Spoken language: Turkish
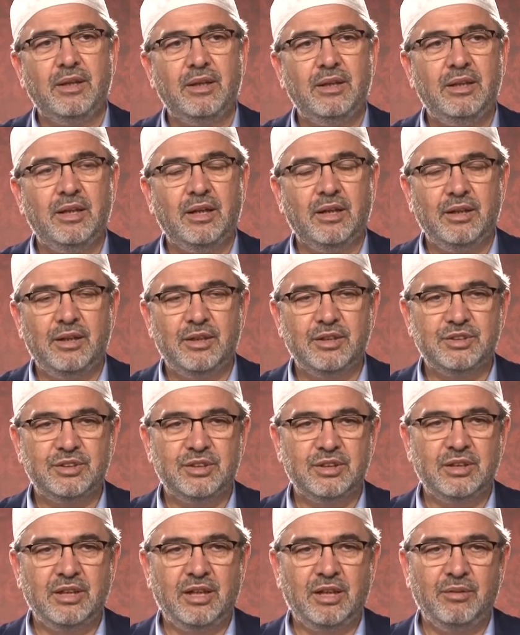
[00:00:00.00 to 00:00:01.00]

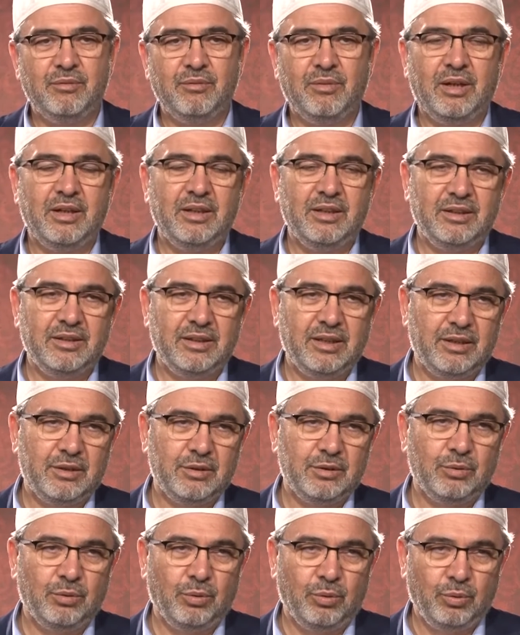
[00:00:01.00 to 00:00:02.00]
ilahlaştırılan varlıklar
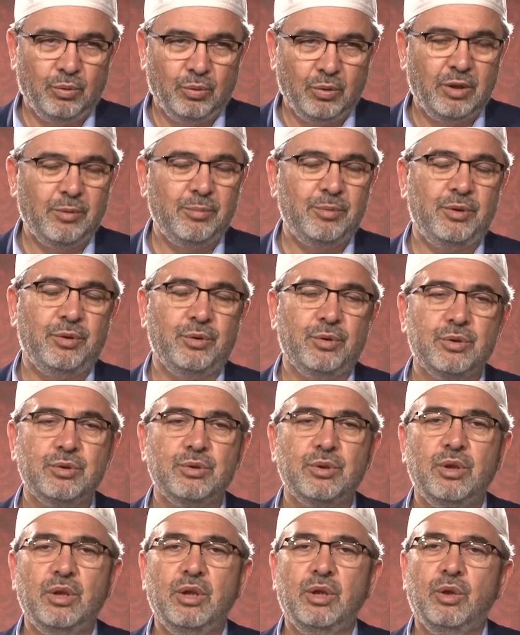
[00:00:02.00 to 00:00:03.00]

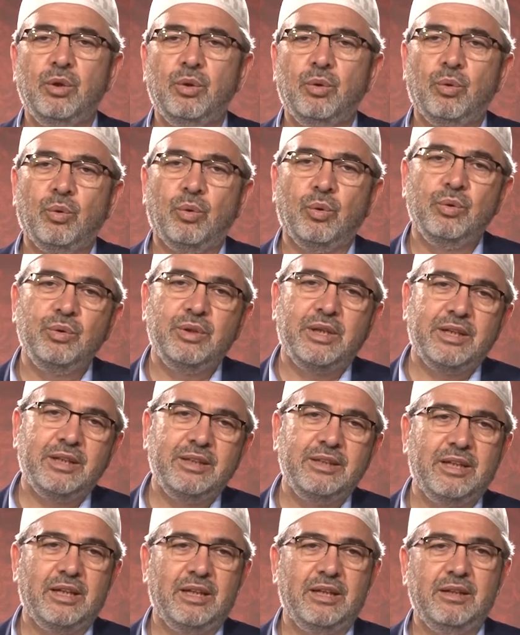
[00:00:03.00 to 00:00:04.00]
olabiliyor.
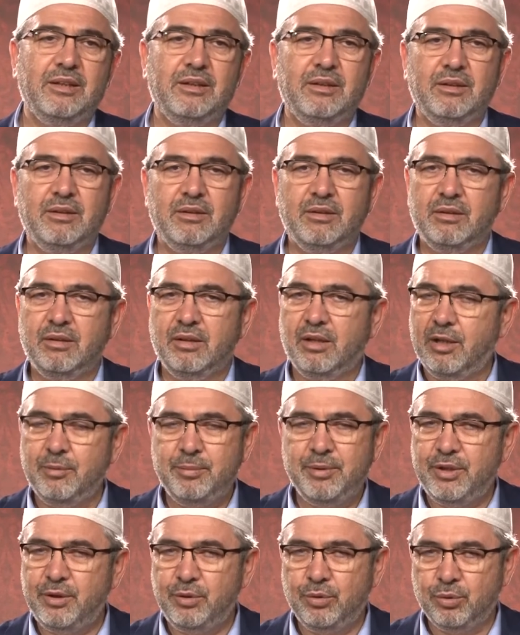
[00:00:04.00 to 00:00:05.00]
Onların da
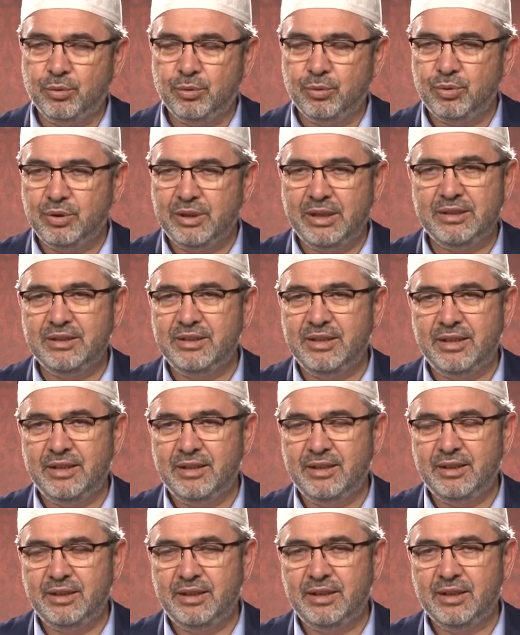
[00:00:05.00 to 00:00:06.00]
haberi yok
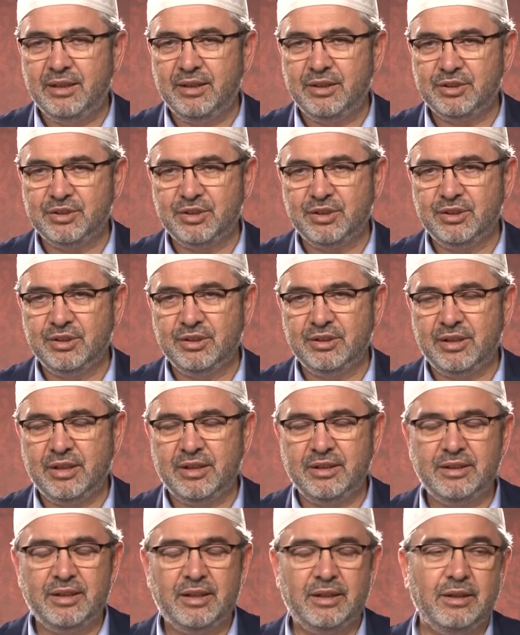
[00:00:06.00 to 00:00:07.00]
kendilerini
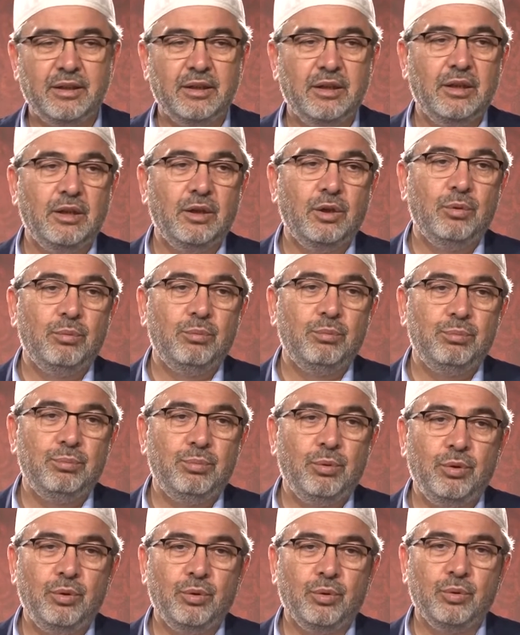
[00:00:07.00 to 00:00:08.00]
ilahlaştırdıklarından.
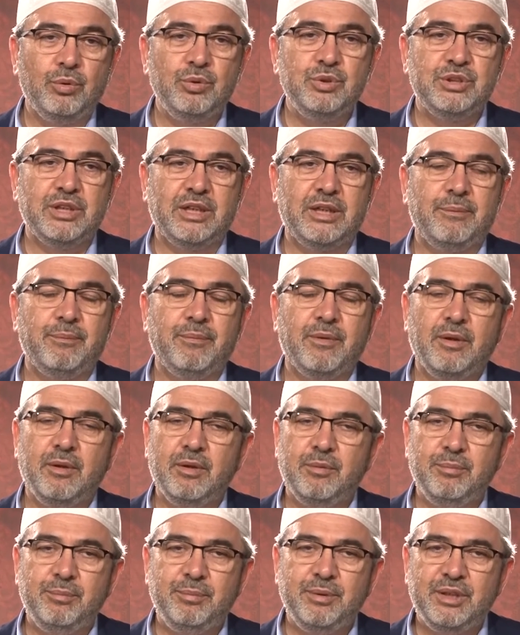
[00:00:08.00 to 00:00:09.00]
Böyle olunca
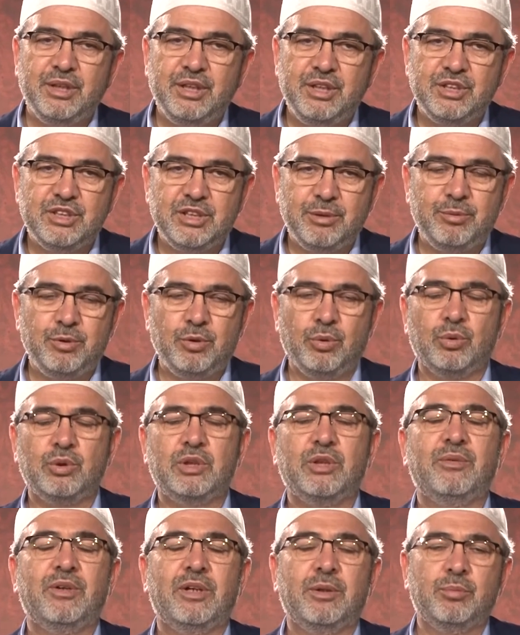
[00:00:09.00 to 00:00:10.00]
bir ince bir
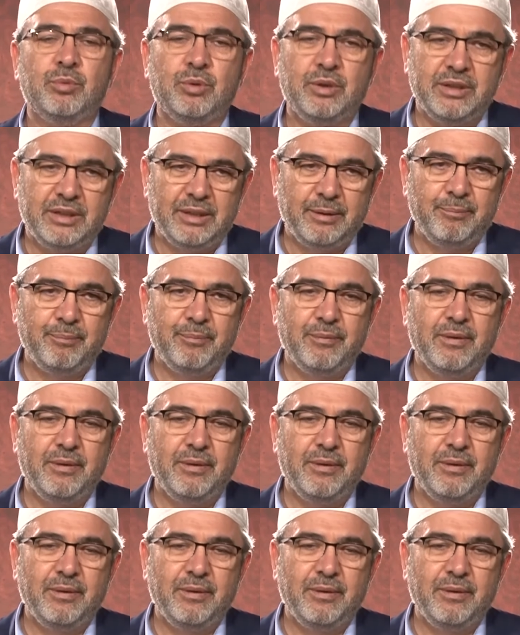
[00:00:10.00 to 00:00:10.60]
nokta var burada.